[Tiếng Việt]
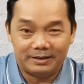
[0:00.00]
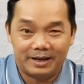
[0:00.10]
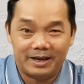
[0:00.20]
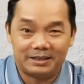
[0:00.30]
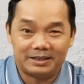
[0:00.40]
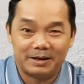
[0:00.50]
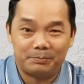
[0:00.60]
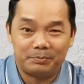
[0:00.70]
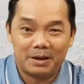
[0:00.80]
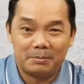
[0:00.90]
để anh chị
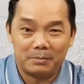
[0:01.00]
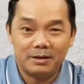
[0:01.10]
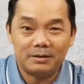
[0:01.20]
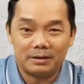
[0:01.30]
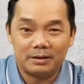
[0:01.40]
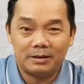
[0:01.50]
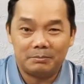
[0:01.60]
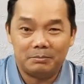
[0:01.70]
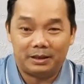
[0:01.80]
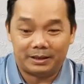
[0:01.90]
em biết
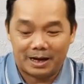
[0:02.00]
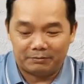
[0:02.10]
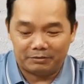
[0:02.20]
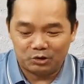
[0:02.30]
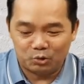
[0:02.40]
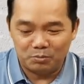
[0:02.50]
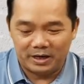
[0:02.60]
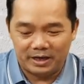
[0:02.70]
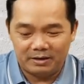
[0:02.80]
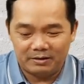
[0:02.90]
mình cần phải chuẩn
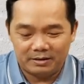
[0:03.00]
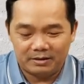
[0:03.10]
bị